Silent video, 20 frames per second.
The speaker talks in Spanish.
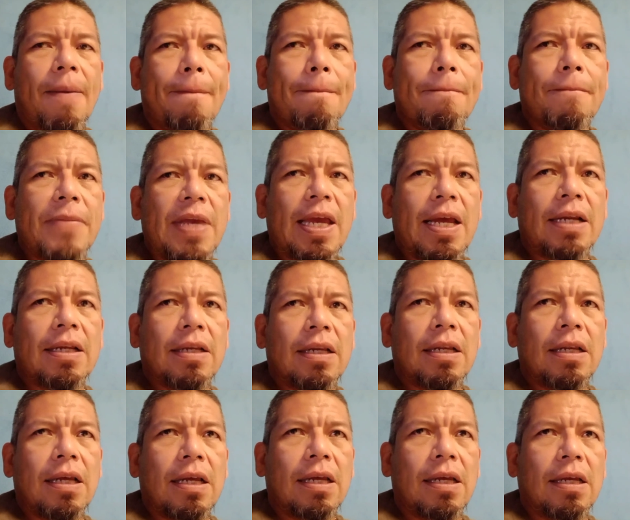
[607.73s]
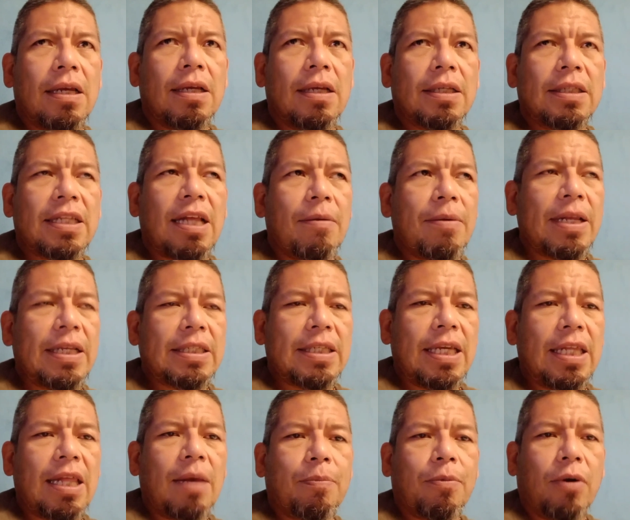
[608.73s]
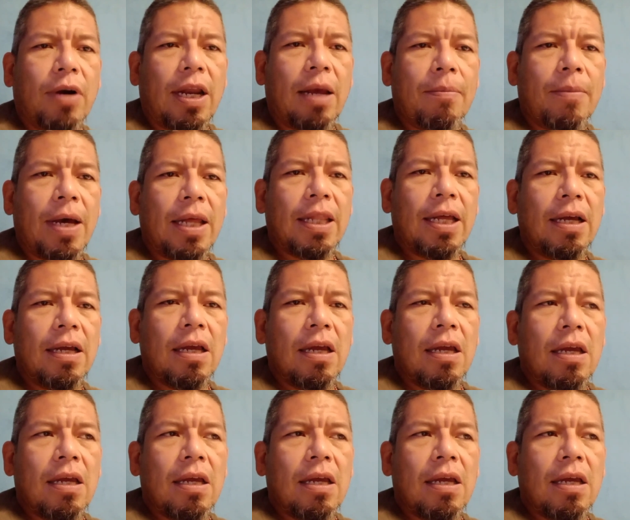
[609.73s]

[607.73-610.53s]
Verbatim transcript: bien establecida, programada,